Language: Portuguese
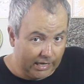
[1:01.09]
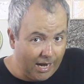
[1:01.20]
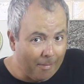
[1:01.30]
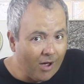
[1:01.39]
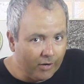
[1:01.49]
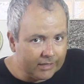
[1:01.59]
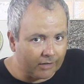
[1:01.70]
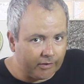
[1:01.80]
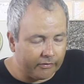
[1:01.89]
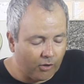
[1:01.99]
Na maioria
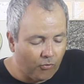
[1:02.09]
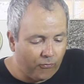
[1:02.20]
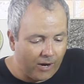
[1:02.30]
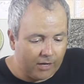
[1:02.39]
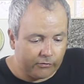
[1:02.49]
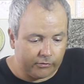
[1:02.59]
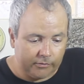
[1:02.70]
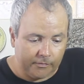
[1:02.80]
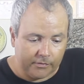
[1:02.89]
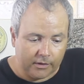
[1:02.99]
das vezes que eu faço,
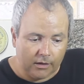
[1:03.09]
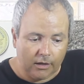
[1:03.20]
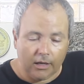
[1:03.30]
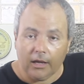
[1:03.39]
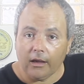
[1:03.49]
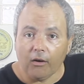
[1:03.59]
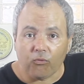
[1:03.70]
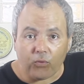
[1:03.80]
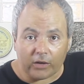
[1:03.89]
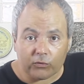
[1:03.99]
eu
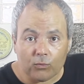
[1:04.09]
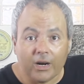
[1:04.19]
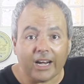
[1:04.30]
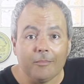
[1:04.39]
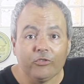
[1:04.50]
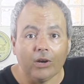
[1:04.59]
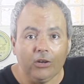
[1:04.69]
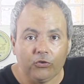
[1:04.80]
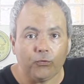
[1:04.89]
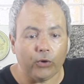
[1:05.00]
faço com creme de
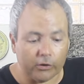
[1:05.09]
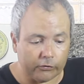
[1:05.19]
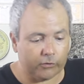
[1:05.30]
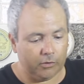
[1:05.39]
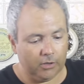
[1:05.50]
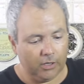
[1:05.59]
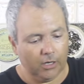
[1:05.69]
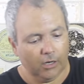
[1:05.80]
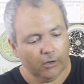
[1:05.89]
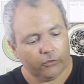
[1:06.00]
leite fresco.
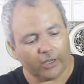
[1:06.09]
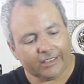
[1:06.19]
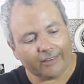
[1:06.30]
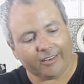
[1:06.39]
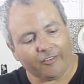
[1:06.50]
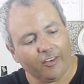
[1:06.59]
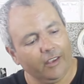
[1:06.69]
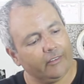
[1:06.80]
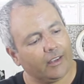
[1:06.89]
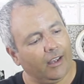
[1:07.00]
Só que dessa
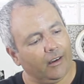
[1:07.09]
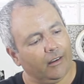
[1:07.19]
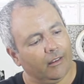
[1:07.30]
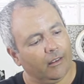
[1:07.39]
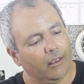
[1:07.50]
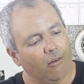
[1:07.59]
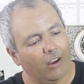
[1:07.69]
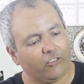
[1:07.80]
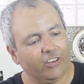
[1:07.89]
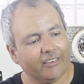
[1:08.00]
vez, cara, eu
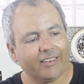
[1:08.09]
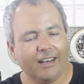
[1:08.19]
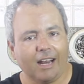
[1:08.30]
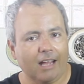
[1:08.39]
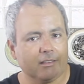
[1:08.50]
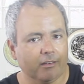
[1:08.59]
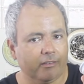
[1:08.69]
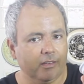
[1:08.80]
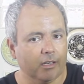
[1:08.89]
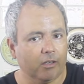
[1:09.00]
achei essa
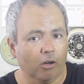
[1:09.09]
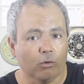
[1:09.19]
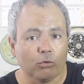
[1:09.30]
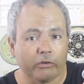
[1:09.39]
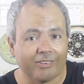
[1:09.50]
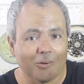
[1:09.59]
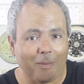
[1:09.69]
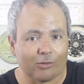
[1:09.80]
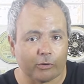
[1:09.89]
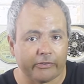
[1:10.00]
natazinha aqui, ó, não tô sendo
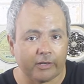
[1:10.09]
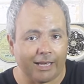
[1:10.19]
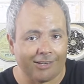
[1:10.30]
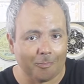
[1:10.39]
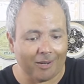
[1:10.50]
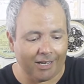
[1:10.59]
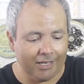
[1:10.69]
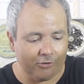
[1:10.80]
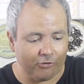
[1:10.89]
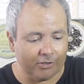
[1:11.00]
patrocinado pela
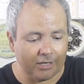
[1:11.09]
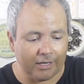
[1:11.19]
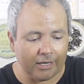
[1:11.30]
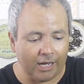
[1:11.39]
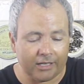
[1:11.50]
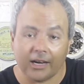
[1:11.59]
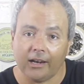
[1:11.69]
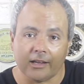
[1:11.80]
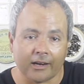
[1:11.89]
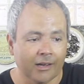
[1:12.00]
Regina nem nada,
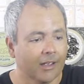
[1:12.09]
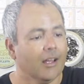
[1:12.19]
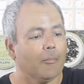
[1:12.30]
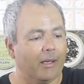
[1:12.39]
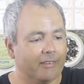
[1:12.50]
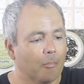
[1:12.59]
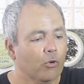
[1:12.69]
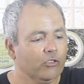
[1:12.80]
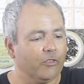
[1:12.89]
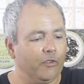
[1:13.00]
galera. Mas é
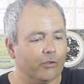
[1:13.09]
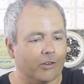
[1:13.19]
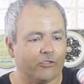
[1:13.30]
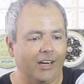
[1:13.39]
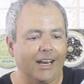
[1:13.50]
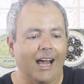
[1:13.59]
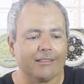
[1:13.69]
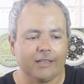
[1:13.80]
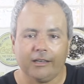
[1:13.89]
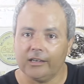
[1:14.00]
muito difícil achar
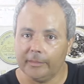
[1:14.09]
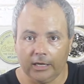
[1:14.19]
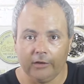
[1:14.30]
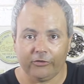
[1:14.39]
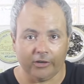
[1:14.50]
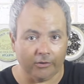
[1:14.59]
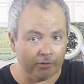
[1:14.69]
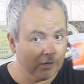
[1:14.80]
nata aqui na minha região.